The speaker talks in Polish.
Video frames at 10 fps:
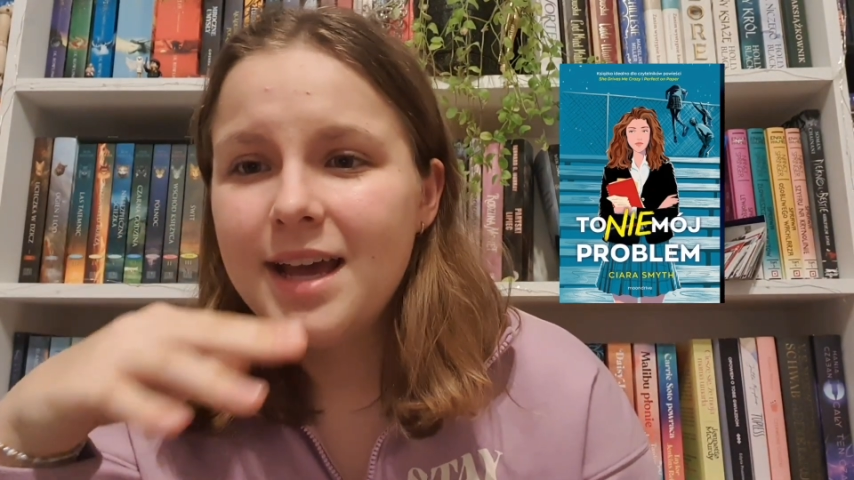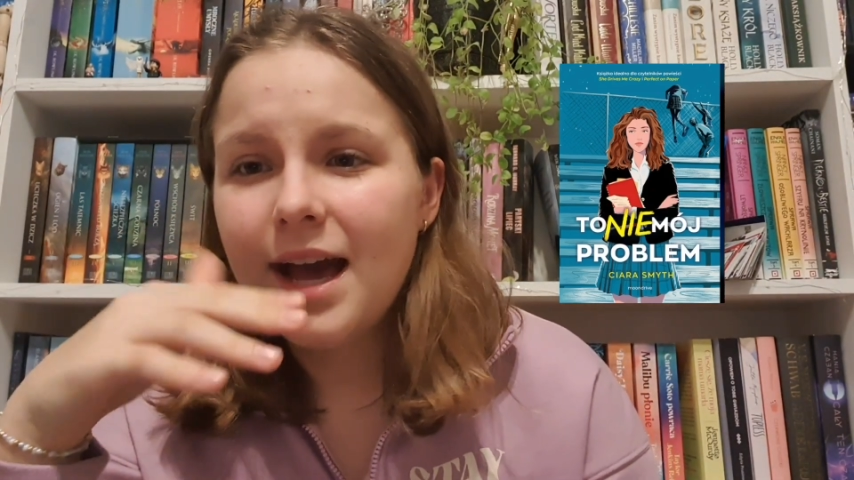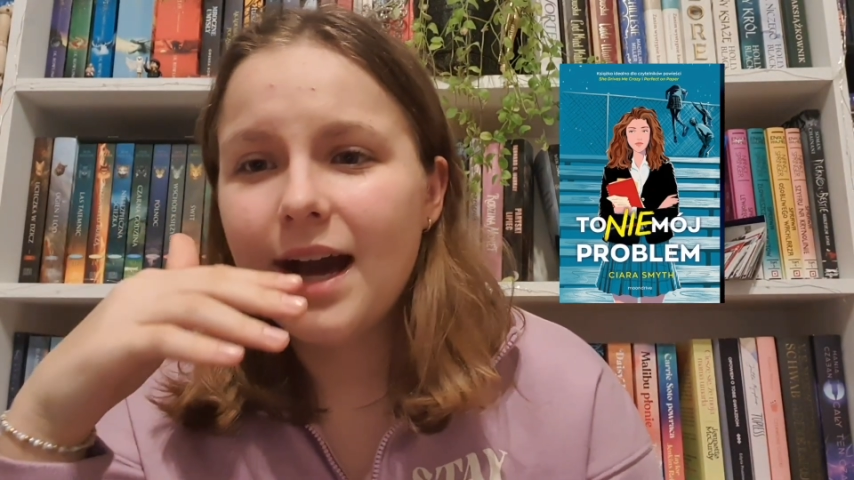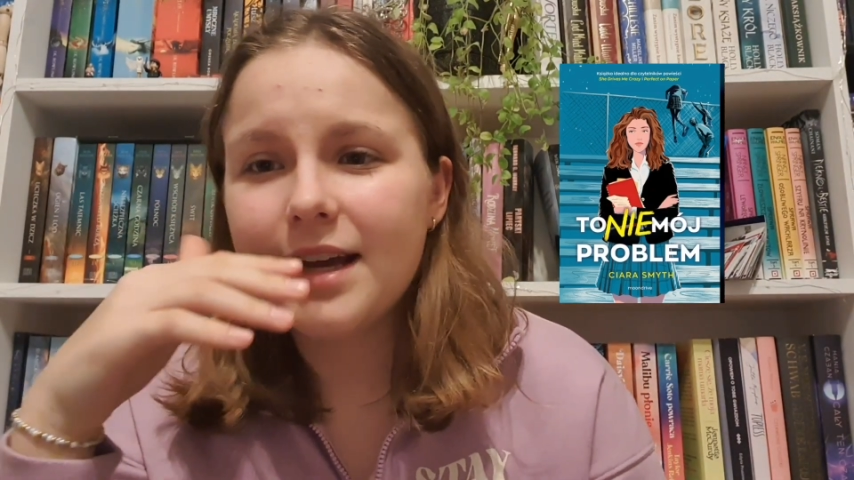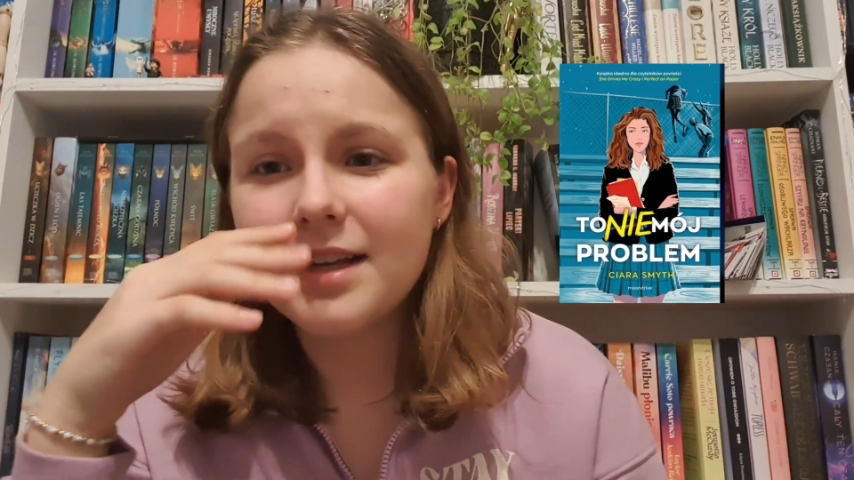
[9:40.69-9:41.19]

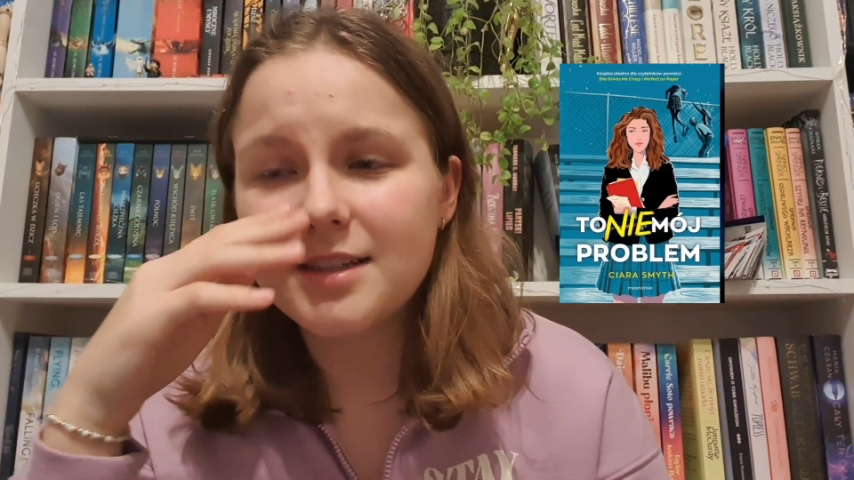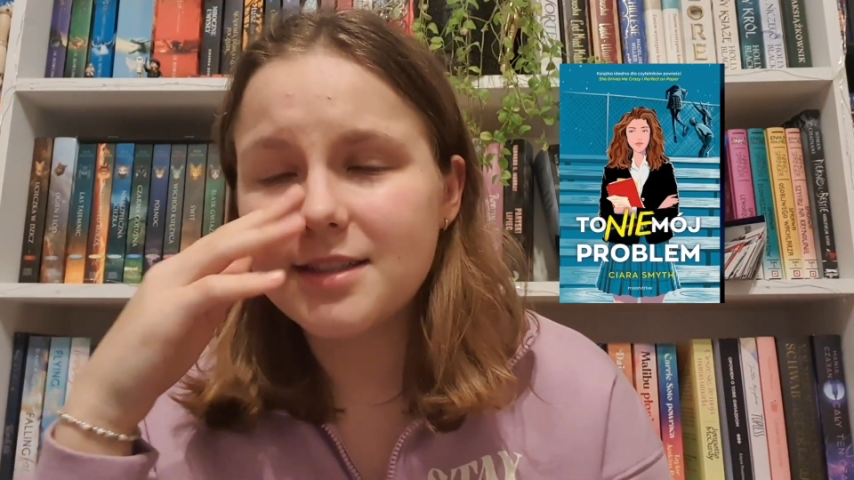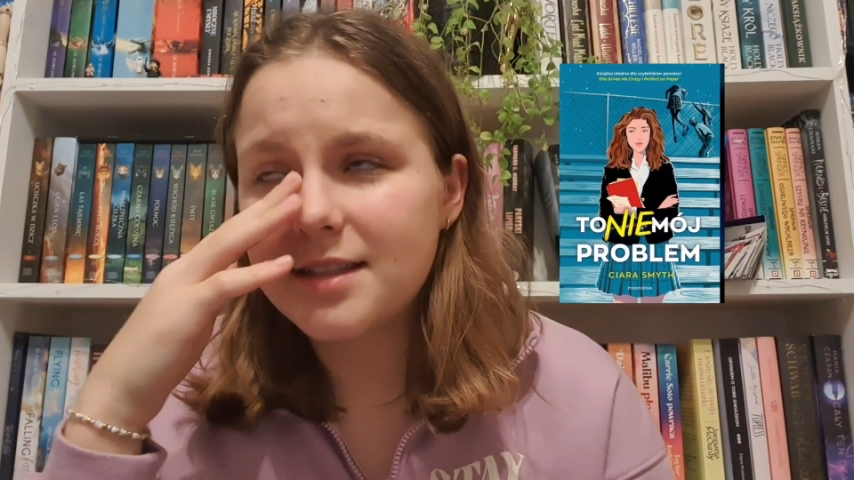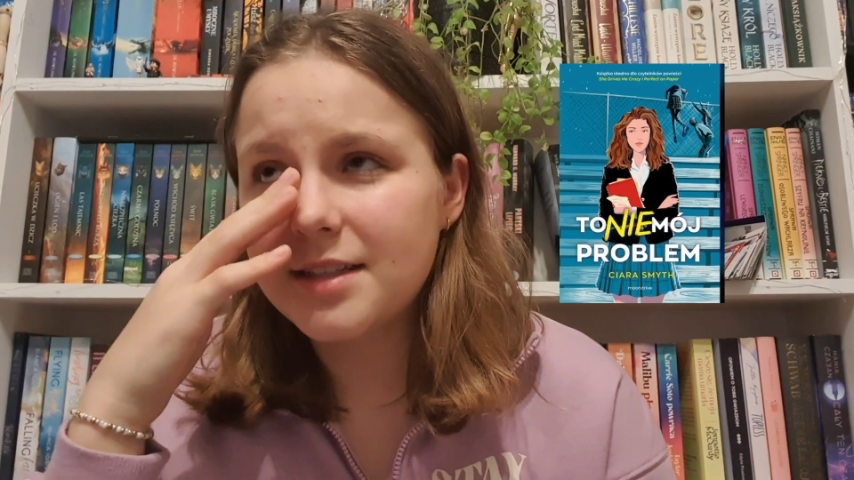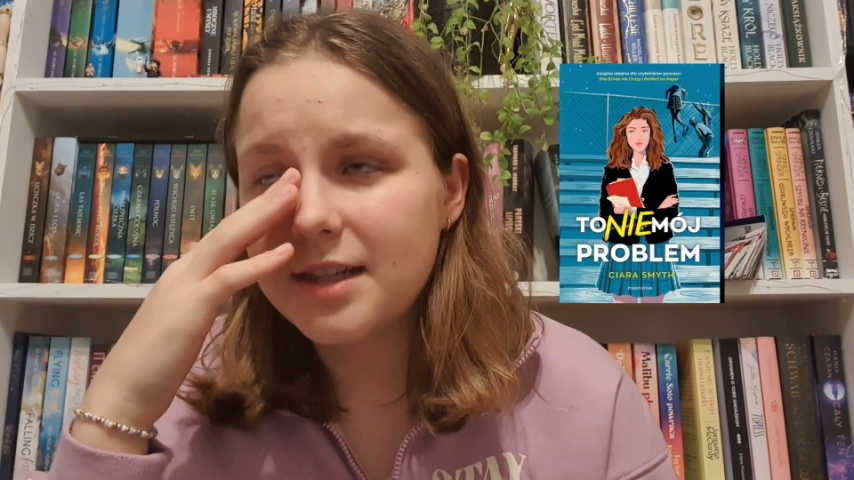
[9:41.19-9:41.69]
a je,
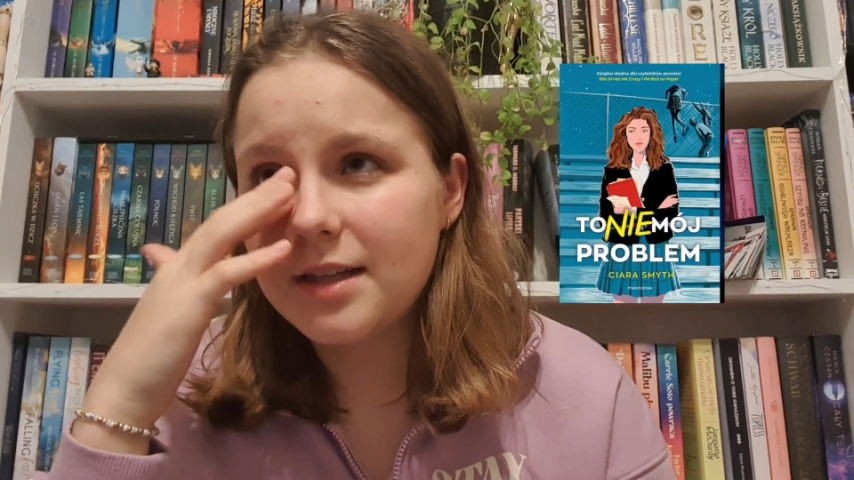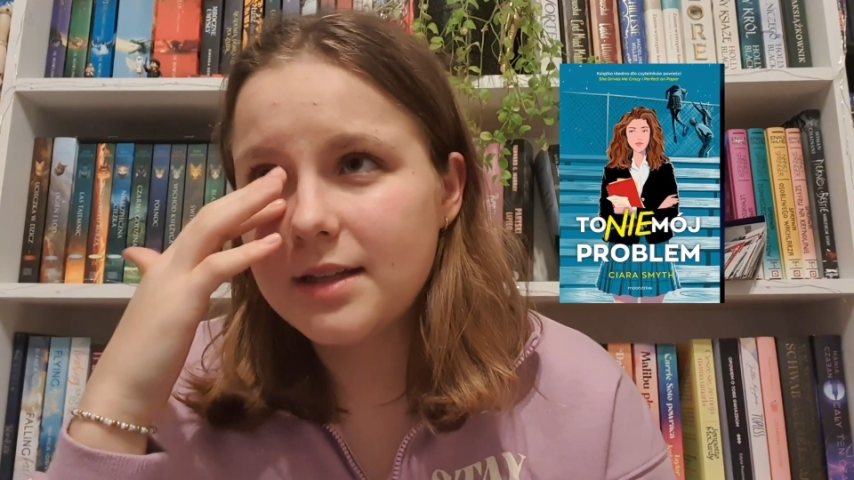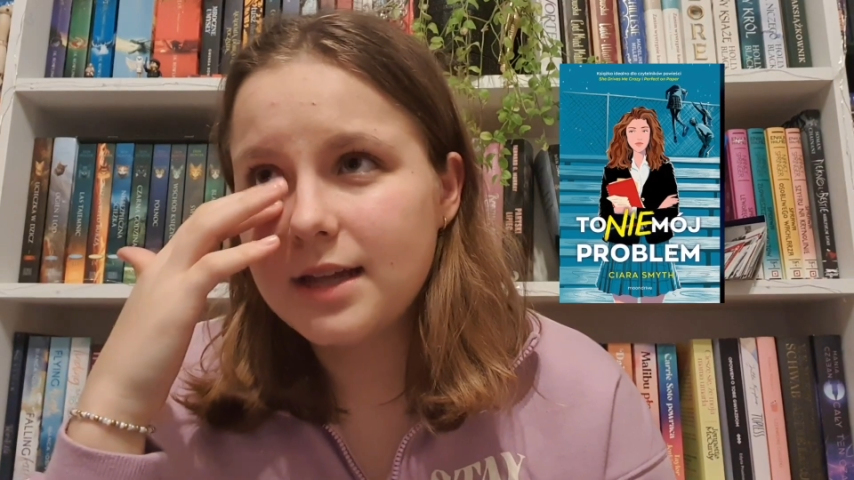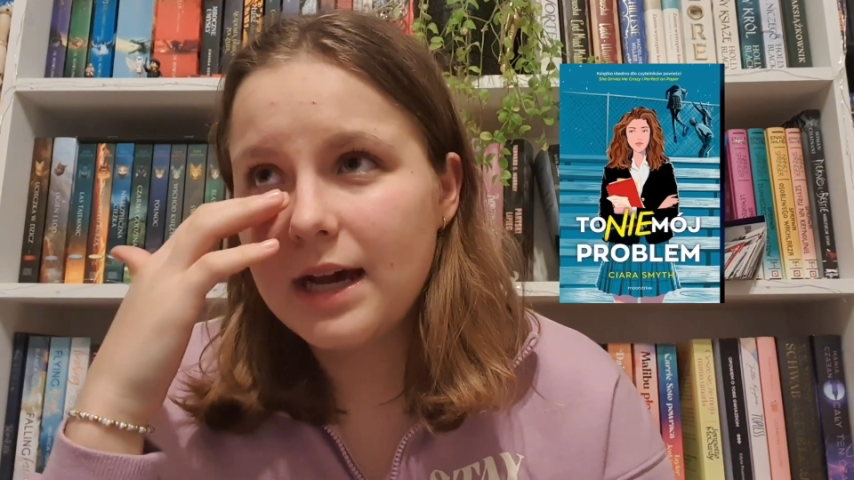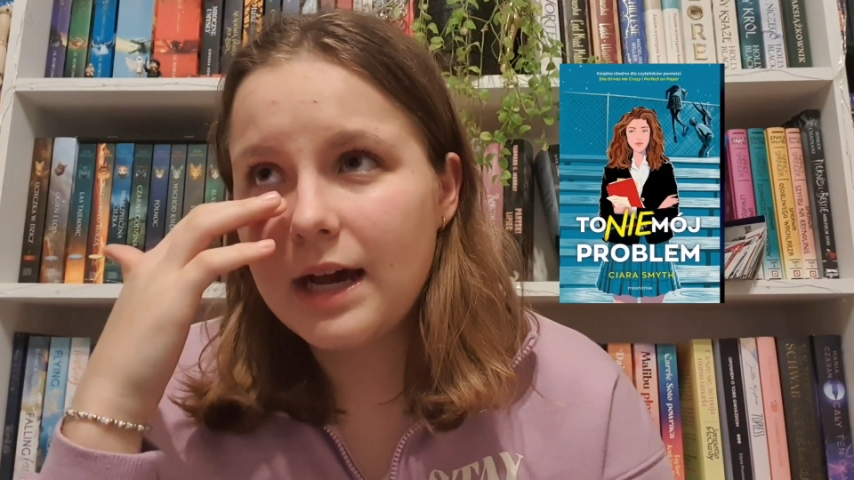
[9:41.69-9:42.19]
też jej
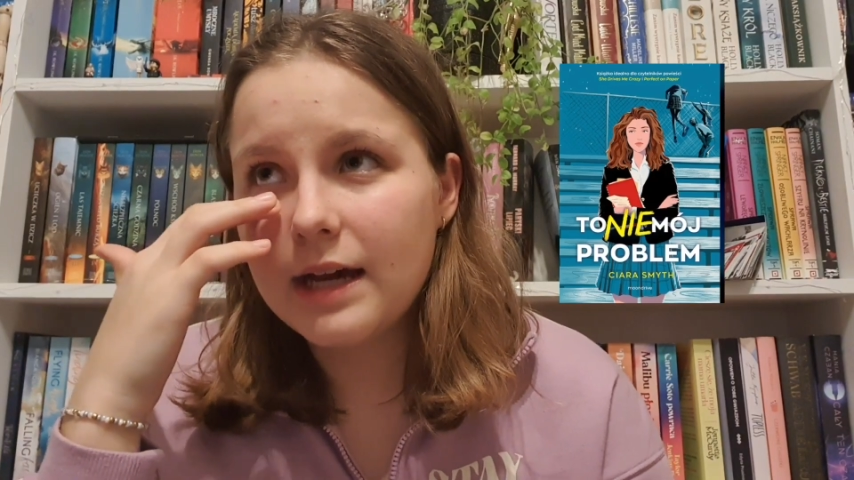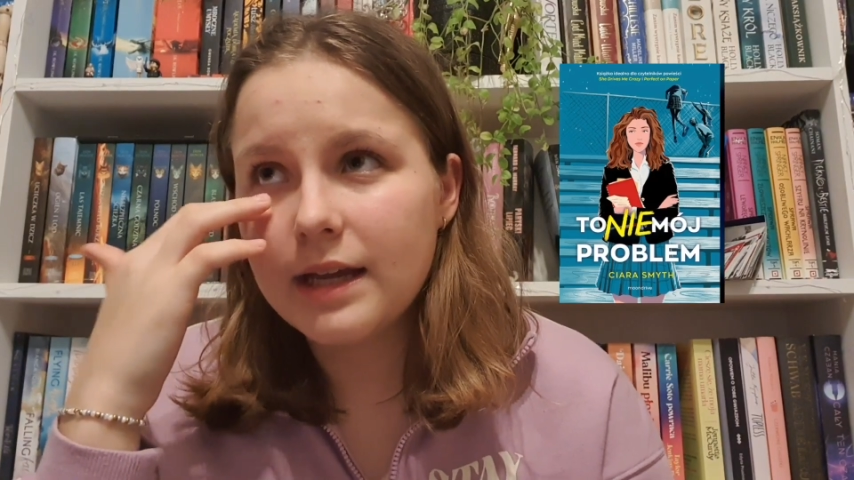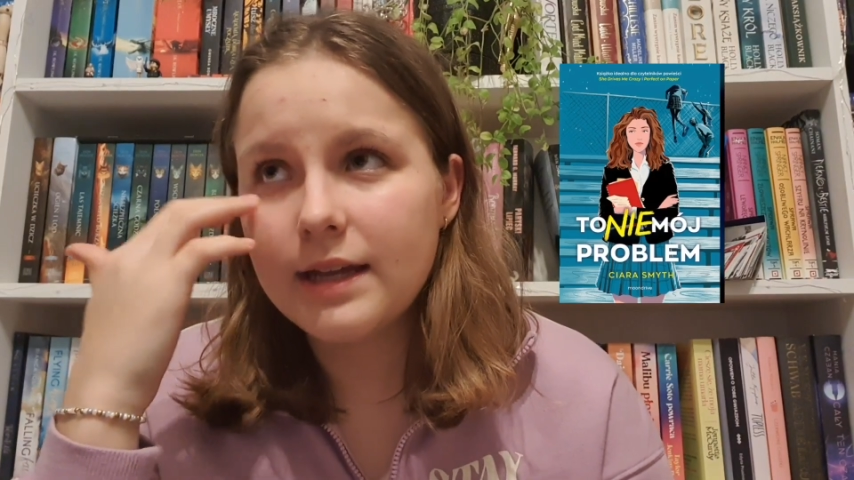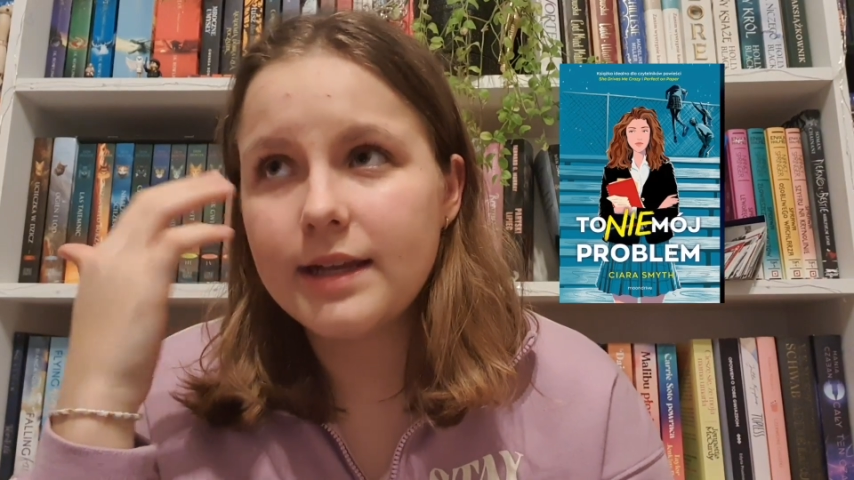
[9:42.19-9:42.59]
tata e,